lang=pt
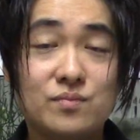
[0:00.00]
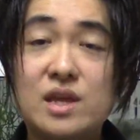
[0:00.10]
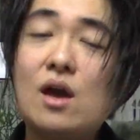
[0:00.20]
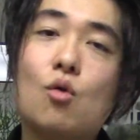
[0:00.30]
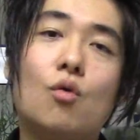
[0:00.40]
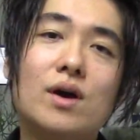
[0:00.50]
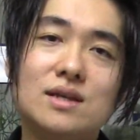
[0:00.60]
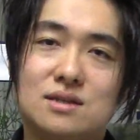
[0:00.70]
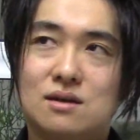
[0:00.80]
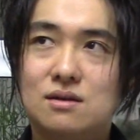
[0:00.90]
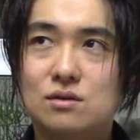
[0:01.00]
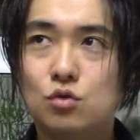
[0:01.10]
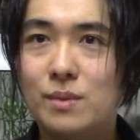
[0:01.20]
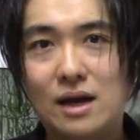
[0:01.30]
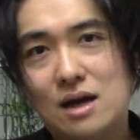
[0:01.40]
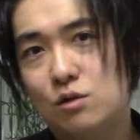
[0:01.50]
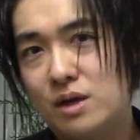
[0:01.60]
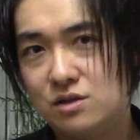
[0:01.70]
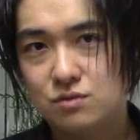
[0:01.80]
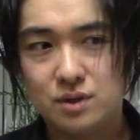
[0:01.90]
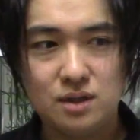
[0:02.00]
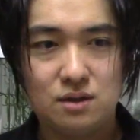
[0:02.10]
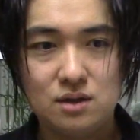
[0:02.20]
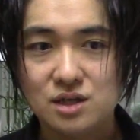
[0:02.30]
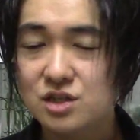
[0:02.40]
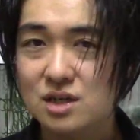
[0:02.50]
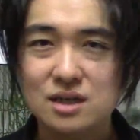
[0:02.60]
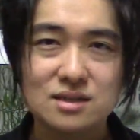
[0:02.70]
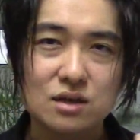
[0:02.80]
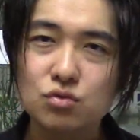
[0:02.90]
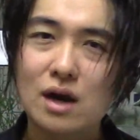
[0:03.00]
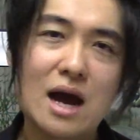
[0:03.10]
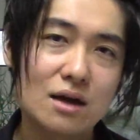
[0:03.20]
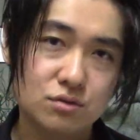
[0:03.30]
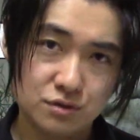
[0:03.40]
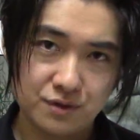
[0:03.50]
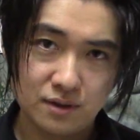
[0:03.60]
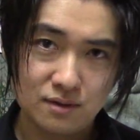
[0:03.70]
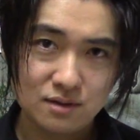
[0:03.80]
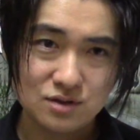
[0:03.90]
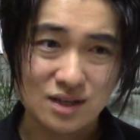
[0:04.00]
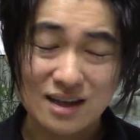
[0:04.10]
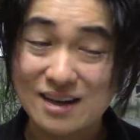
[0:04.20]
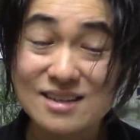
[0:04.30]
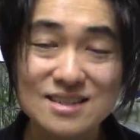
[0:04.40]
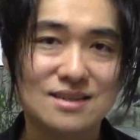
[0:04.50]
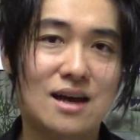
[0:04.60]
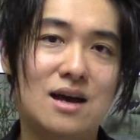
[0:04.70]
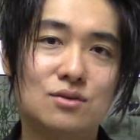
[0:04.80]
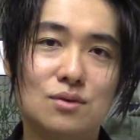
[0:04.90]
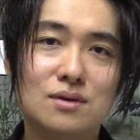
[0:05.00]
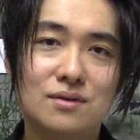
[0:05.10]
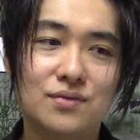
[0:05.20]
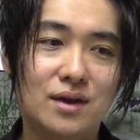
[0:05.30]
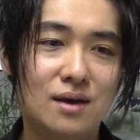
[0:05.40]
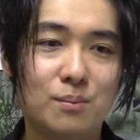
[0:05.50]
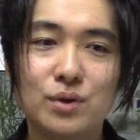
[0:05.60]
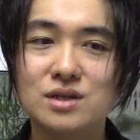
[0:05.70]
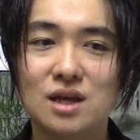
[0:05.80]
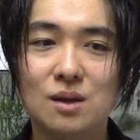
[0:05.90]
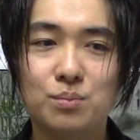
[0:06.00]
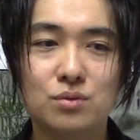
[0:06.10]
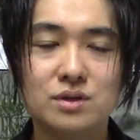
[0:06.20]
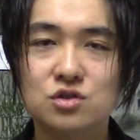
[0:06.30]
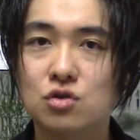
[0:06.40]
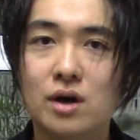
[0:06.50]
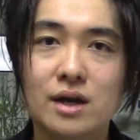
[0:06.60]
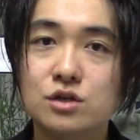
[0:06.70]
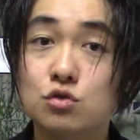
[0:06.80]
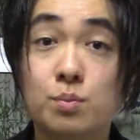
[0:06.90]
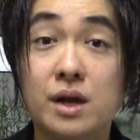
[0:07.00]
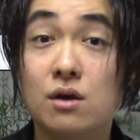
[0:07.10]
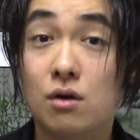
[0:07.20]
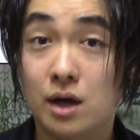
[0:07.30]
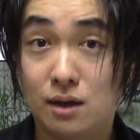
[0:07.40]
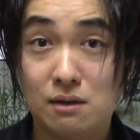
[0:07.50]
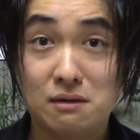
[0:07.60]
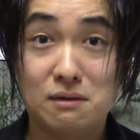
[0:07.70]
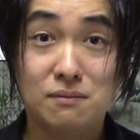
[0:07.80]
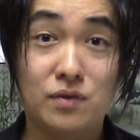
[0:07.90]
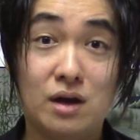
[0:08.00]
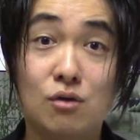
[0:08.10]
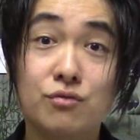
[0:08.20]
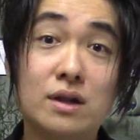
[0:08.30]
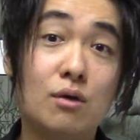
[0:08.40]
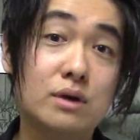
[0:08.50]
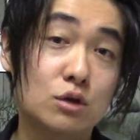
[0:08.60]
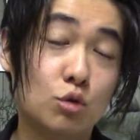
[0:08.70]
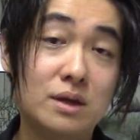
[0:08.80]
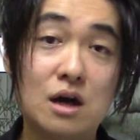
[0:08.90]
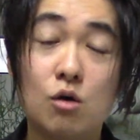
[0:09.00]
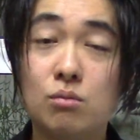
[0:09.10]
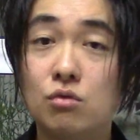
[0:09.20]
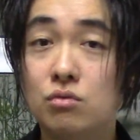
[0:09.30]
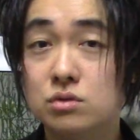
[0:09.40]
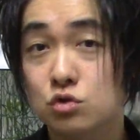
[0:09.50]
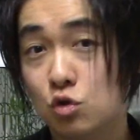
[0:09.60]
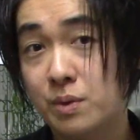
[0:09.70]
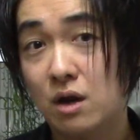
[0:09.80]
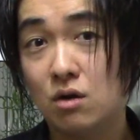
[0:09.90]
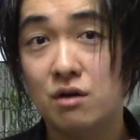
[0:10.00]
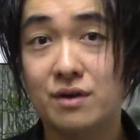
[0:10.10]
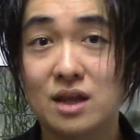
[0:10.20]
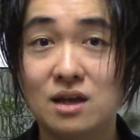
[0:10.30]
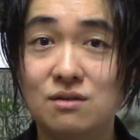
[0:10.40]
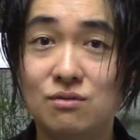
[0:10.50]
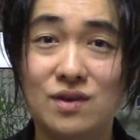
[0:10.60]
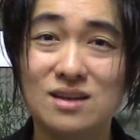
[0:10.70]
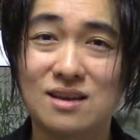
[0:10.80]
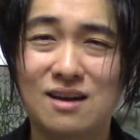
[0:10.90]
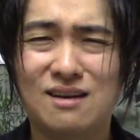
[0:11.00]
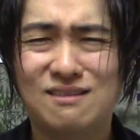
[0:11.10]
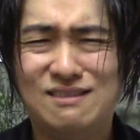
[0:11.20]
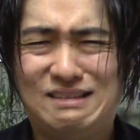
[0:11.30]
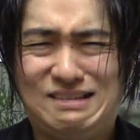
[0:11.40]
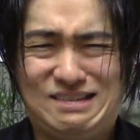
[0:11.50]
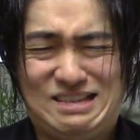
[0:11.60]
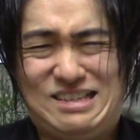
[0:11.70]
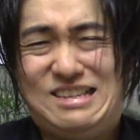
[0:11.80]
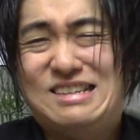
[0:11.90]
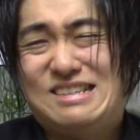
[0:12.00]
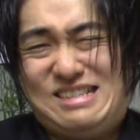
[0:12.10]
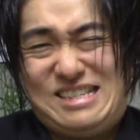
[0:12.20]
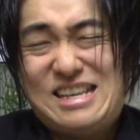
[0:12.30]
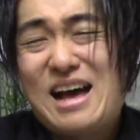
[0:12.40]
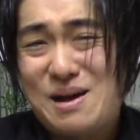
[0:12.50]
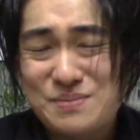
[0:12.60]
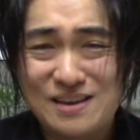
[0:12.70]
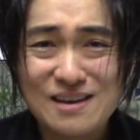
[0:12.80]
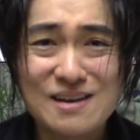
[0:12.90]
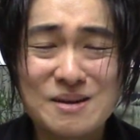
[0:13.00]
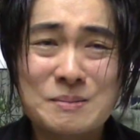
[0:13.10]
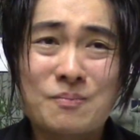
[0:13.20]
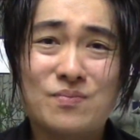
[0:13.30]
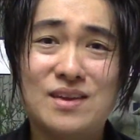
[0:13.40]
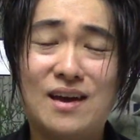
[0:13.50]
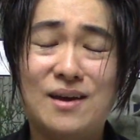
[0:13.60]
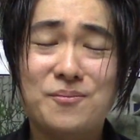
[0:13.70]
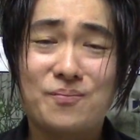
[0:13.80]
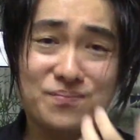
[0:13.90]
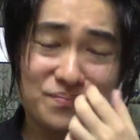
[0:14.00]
Tem coisa do mercado mainstream que a gente já está saturado de ver, já está cansado, né? Por exemplo, história de super-herói, né? um vilão quer dominar o mundo e o super-herói vai lá enfrentar, é, sabe, né?